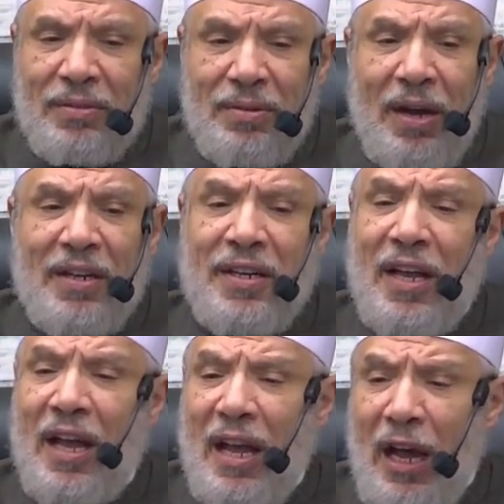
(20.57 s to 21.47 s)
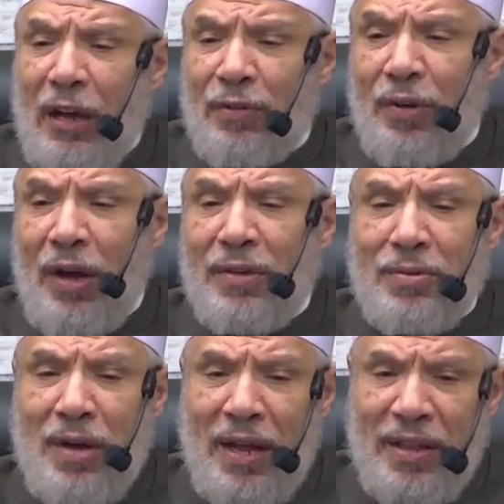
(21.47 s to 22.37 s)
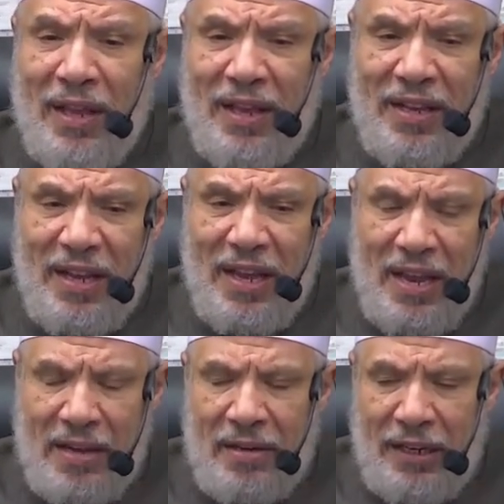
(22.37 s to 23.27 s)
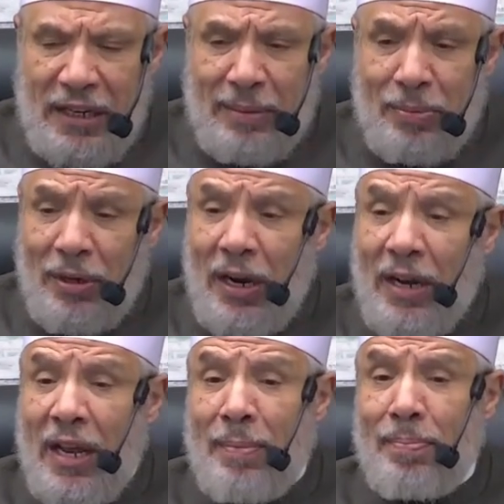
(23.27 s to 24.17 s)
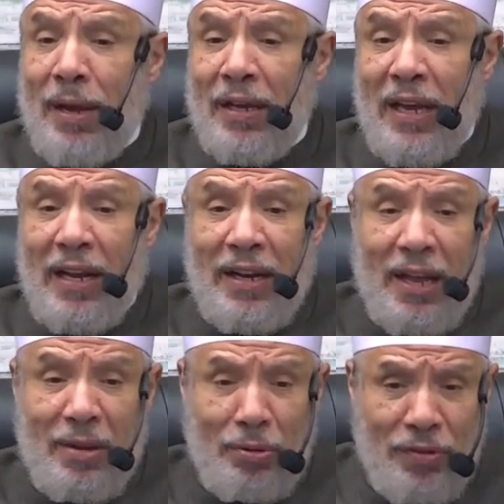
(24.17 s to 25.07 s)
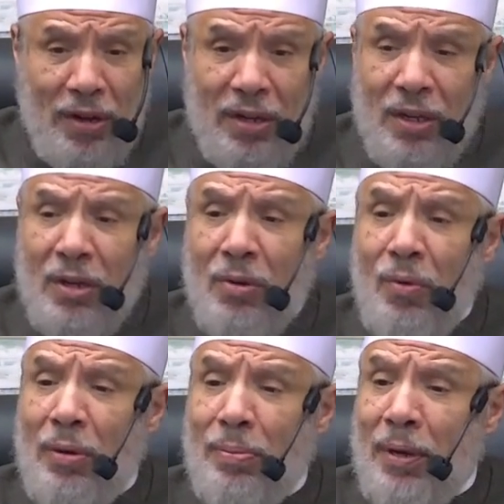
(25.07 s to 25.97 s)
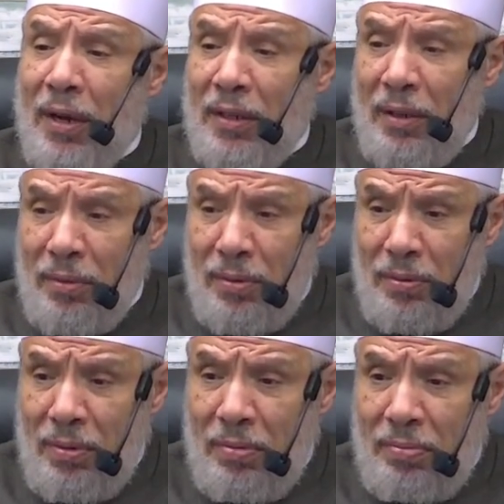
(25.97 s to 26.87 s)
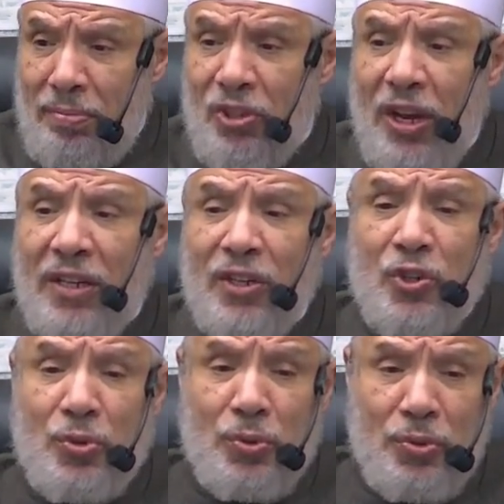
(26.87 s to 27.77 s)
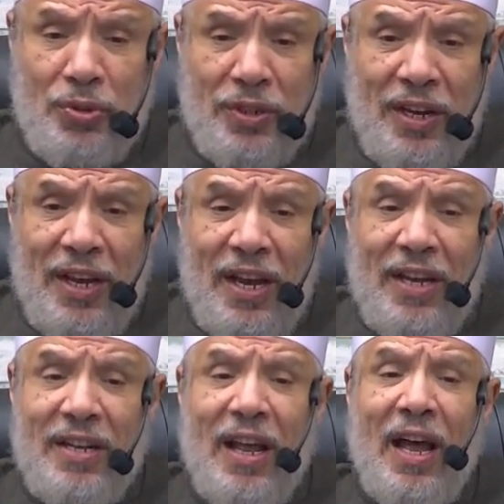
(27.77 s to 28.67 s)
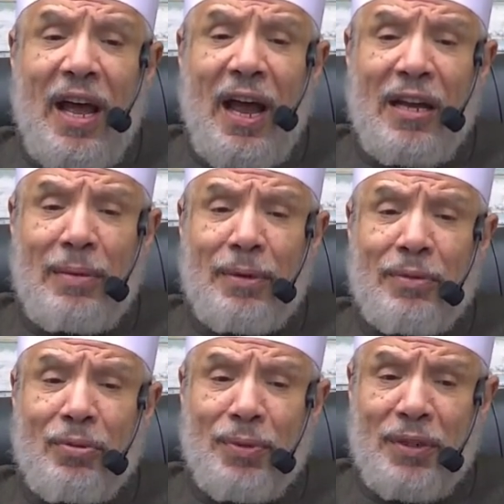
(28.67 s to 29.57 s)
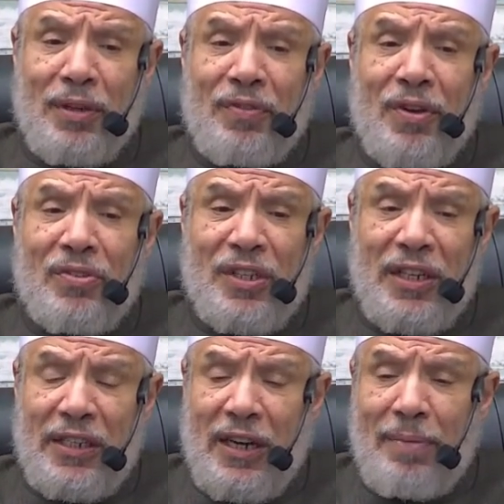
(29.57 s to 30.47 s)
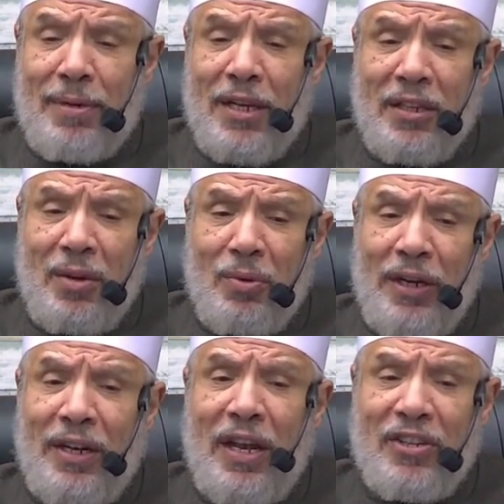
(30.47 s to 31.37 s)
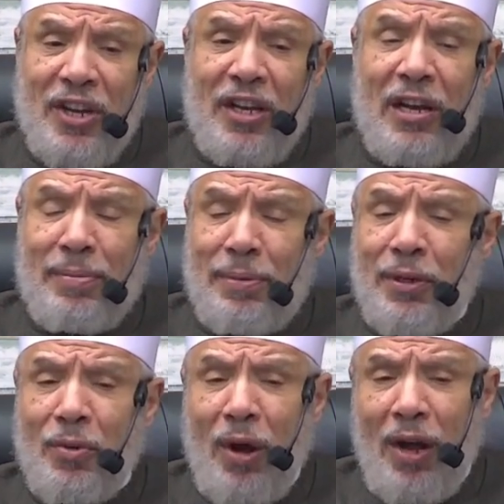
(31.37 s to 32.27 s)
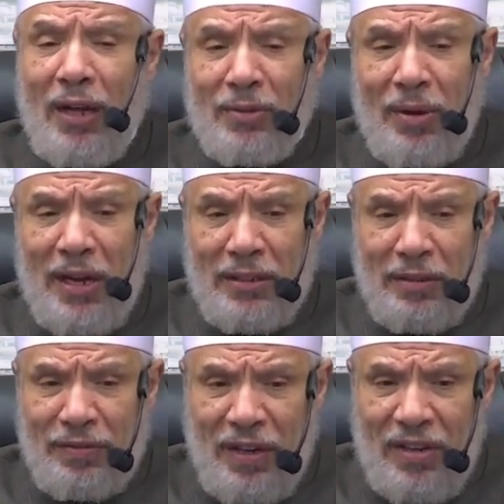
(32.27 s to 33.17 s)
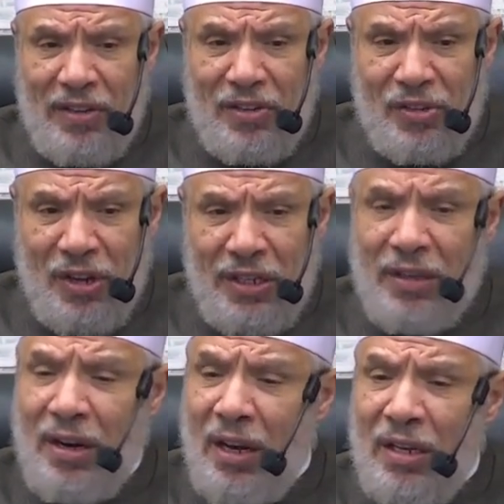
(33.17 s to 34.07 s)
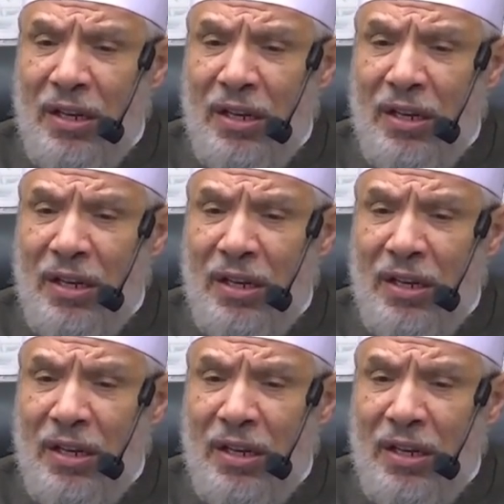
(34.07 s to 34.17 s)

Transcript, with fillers: وقال إن ده أخفو عنه هذا العيب وكان ينبغي ألا يخفى والمرأة تقول بشهادة شهود إنها أعلمته بالتفاصيل كاملة وعندها شيء البنت وقعت وهي طفلة صغيرة